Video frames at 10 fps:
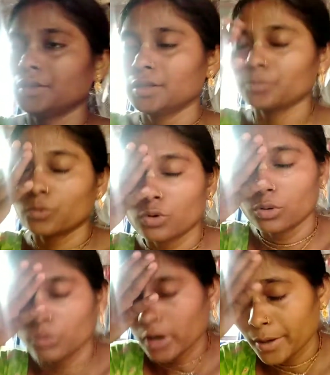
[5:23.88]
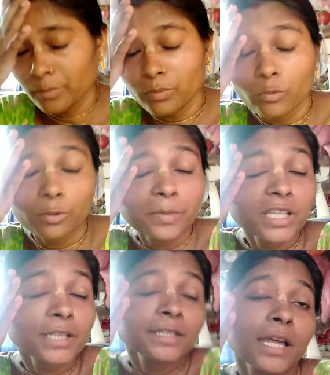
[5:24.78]
কি বলবো আর মন
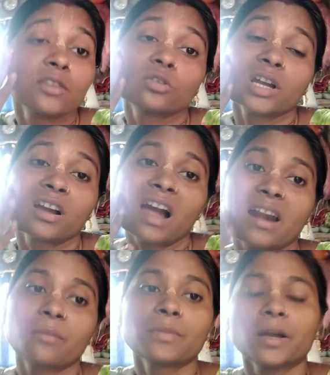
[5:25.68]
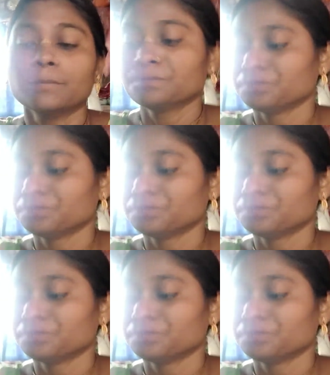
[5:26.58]
মেজাজটা এতটা খারাপ না